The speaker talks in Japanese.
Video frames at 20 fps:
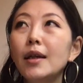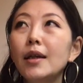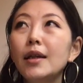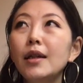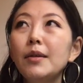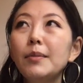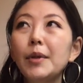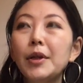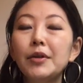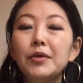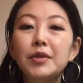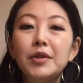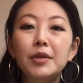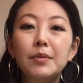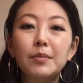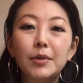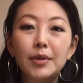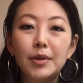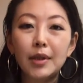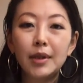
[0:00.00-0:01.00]
今の自
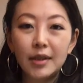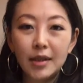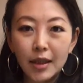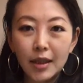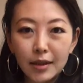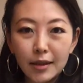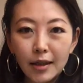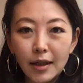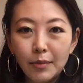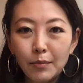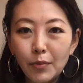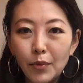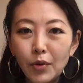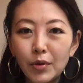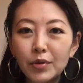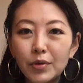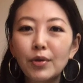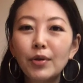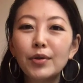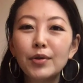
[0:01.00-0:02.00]
分って全然も
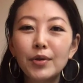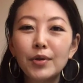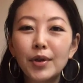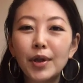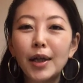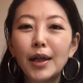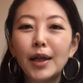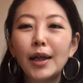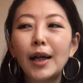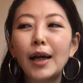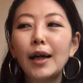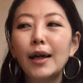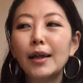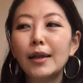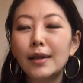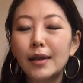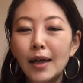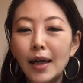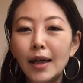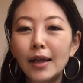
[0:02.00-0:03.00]
う想像できなかっ
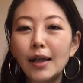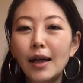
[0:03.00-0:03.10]
た。